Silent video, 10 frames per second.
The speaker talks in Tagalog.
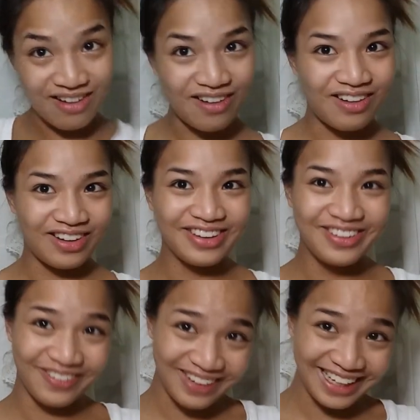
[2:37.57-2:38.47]
Oh,
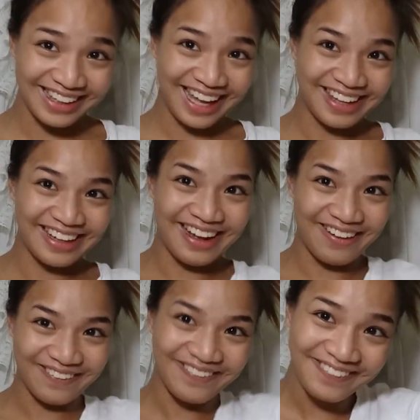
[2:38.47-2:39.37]
di umete
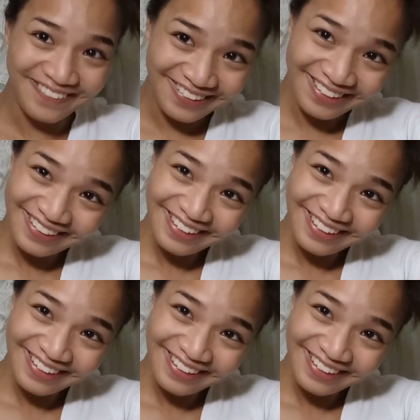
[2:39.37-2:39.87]
na ako.